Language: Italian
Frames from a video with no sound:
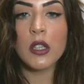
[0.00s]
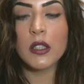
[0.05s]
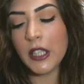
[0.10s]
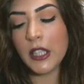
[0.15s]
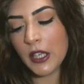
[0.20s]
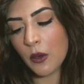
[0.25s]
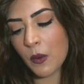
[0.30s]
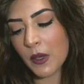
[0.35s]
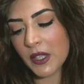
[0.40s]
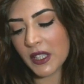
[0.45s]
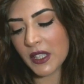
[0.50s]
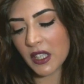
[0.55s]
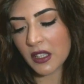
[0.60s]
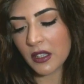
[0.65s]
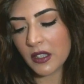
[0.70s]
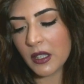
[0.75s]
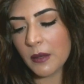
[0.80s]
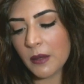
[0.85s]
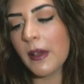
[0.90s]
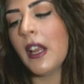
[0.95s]
di questa
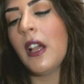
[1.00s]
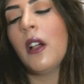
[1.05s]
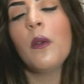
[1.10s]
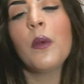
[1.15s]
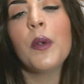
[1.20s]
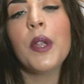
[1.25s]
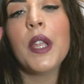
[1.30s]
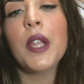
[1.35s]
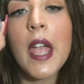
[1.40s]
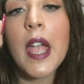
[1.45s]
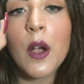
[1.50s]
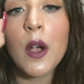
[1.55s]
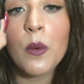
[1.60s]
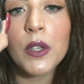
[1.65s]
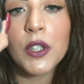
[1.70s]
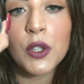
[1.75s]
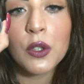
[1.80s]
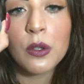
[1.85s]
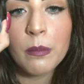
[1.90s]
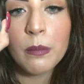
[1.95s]
settimana qui è
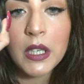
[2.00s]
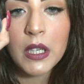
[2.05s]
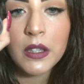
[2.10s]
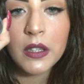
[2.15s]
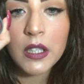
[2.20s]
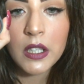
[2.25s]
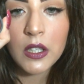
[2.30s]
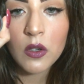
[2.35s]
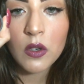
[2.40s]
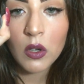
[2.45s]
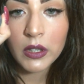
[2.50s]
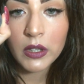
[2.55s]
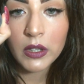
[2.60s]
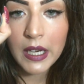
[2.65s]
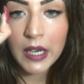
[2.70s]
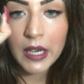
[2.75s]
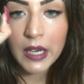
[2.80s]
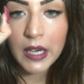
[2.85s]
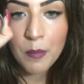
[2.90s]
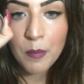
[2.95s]
questo ombrettino
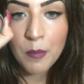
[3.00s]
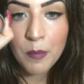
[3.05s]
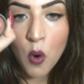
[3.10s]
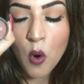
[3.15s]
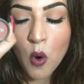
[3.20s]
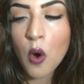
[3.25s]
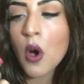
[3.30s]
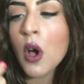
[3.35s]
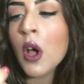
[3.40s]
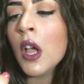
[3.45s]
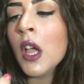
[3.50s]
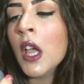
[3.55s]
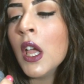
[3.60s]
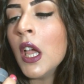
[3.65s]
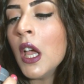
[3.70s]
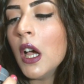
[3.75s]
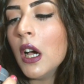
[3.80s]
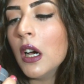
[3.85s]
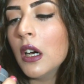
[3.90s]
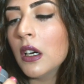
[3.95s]
della Bo
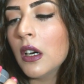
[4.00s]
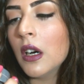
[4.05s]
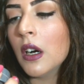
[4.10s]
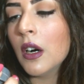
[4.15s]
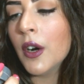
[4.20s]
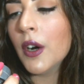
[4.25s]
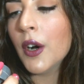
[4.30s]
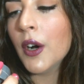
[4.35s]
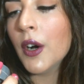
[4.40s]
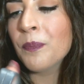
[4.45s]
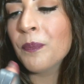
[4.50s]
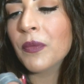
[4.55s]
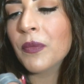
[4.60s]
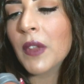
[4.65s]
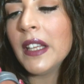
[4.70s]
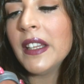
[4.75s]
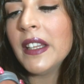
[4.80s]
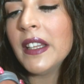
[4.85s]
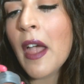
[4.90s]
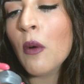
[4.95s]
um, ehm,
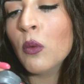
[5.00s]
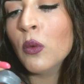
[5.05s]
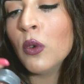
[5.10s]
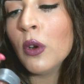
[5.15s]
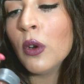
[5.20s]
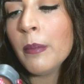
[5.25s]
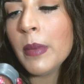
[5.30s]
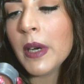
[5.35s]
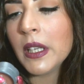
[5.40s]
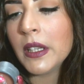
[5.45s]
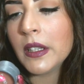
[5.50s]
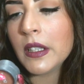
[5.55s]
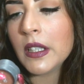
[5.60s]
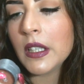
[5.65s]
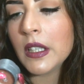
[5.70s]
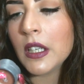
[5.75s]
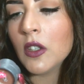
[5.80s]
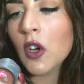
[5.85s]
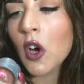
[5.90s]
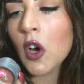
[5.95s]
ed è un
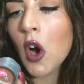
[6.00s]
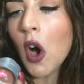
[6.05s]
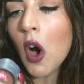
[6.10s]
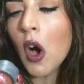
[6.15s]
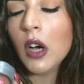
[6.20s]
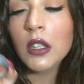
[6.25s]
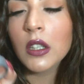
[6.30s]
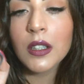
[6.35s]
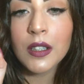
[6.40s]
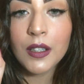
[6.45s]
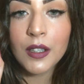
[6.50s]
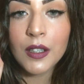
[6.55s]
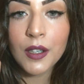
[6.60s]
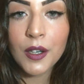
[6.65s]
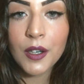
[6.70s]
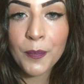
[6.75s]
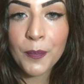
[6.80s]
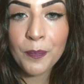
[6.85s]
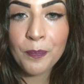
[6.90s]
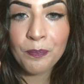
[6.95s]
ombrettino
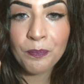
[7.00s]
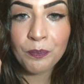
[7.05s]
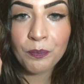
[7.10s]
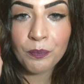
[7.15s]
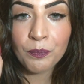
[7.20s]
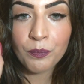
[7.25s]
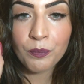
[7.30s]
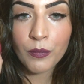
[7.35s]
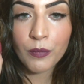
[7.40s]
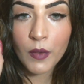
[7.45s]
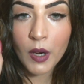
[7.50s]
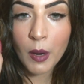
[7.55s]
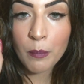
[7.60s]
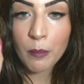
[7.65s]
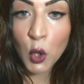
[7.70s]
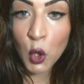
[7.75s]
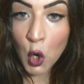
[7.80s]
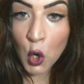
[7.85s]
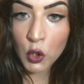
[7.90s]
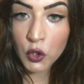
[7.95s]
um,
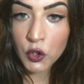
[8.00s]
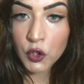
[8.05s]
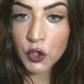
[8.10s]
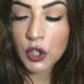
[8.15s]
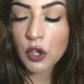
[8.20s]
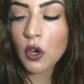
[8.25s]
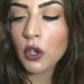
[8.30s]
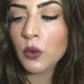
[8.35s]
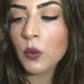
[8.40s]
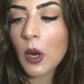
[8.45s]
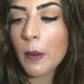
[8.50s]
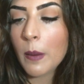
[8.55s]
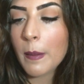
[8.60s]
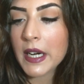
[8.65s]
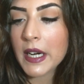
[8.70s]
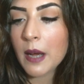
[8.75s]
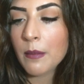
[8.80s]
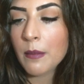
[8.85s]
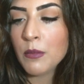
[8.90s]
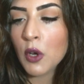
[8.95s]
biologico, di una
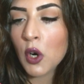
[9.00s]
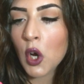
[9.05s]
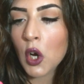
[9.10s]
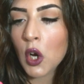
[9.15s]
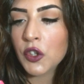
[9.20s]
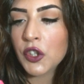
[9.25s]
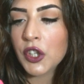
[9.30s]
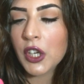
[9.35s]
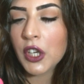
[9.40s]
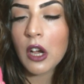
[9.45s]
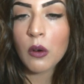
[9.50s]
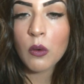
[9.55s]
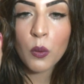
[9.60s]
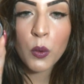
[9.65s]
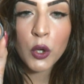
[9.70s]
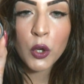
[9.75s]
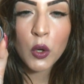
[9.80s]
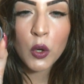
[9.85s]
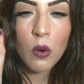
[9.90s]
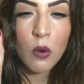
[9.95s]
marca biologica con
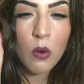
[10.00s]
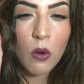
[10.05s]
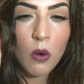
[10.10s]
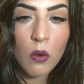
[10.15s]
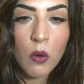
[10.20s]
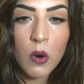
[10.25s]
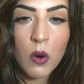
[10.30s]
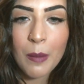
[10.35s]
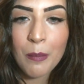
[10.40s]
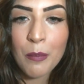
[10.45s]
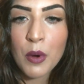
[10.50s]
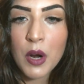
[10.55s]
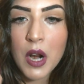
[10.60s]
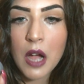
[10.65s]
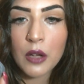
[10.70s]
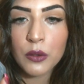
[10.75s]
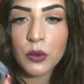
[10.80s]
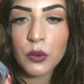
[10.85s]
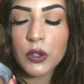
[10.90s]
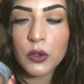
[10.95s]
cui ho
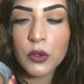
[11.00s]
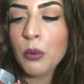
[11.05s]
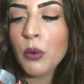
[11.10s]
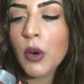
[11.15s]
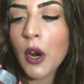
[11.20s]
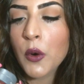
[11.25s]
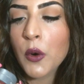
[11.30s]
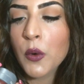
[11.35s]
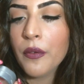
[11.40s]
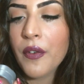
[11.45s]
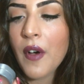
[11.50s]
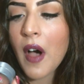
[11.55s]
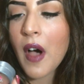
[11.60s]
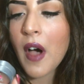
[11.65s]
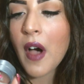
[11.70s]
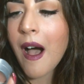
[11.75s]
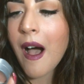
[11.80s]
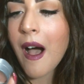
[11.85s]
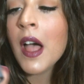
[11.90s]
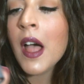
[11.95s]
collaborato tipo un anno
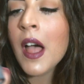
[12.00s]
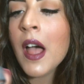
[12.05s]
fa